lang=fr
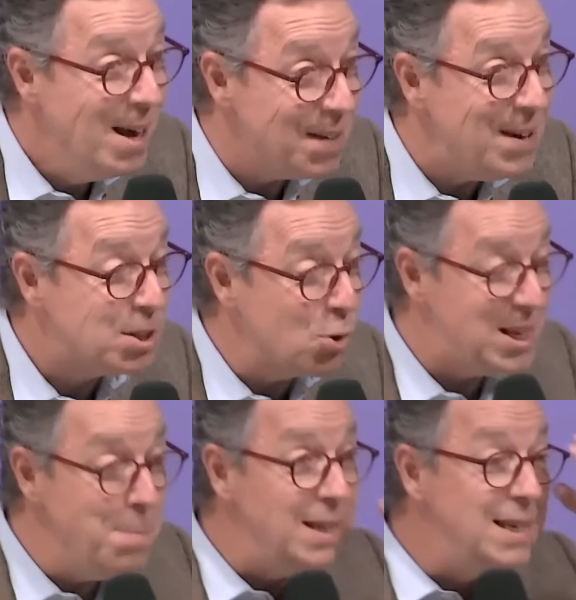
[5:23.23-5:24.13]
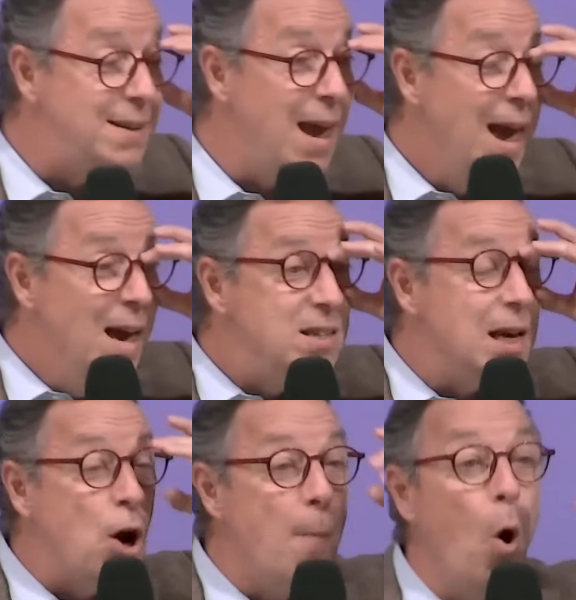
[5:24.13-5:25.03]
Vous savez ce que c'est méditer C'est
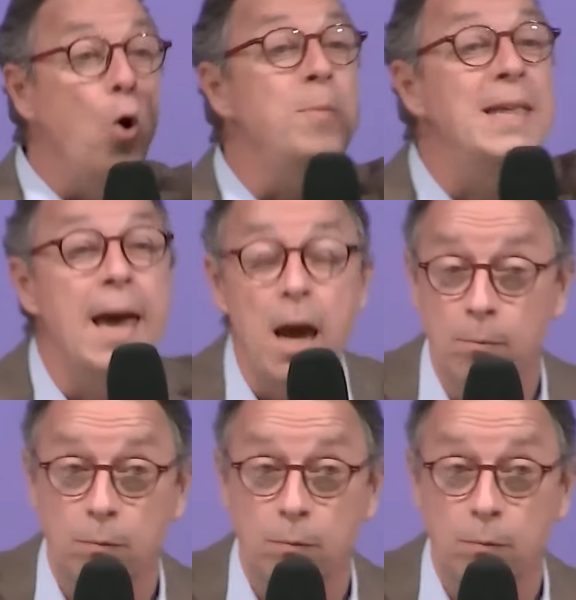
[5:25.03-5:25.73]
comme ruminer.